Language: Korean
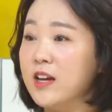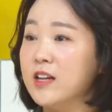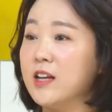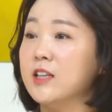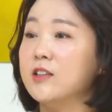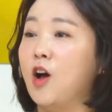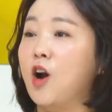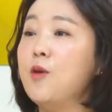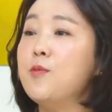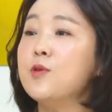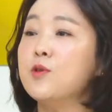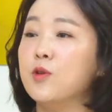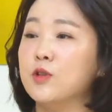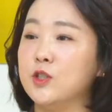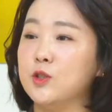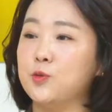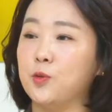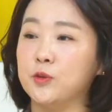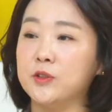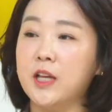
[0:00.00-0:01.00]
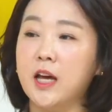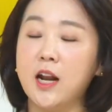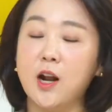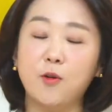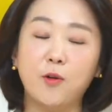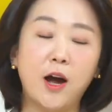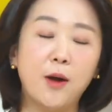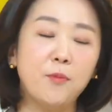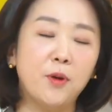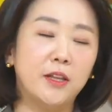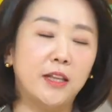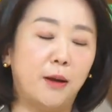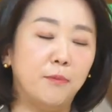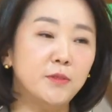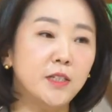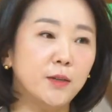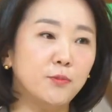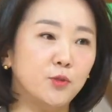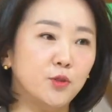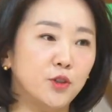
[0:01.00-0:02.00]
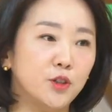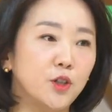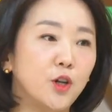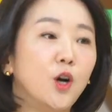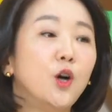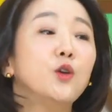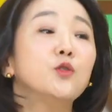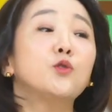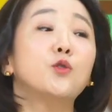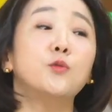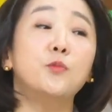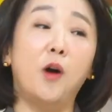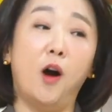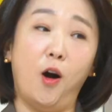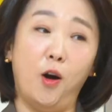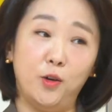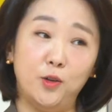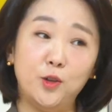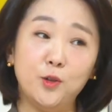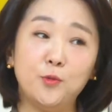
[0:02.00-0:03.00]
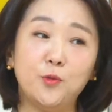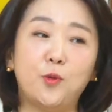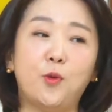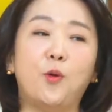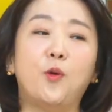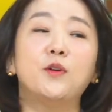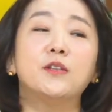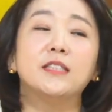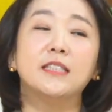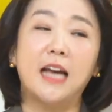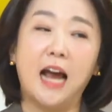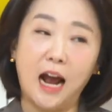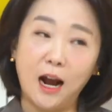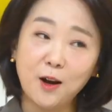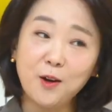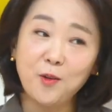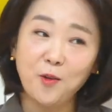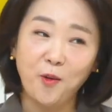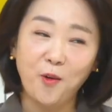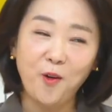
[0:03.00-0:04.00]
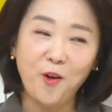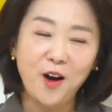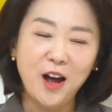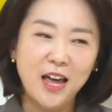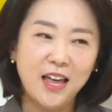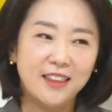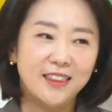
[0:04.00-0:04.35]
이렇게 넓은 곳이 좋다라고 하면 남자분들은 조금 어둡고 네. 작고 어.